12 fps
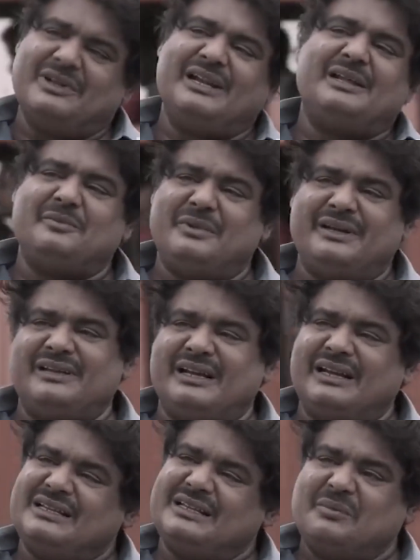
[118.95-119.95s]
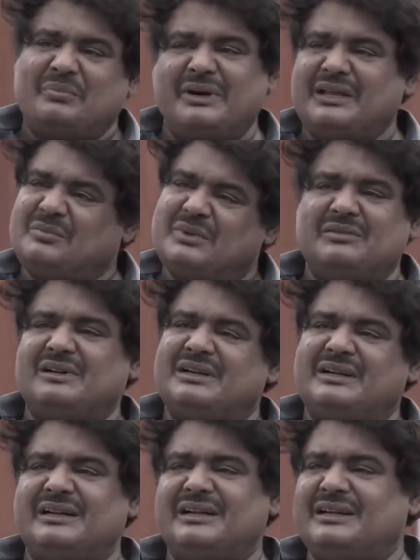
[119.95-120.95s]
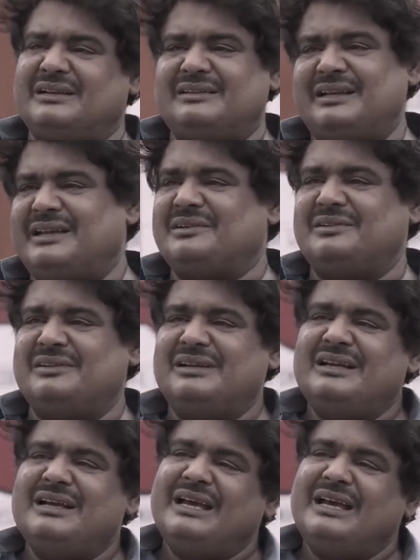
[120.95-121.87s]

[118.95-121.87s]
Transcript: రోజు మన ఓనర్ కు భయపడే అందరూ తప్పుడు పని చేస్తారని నాకు తెలుసు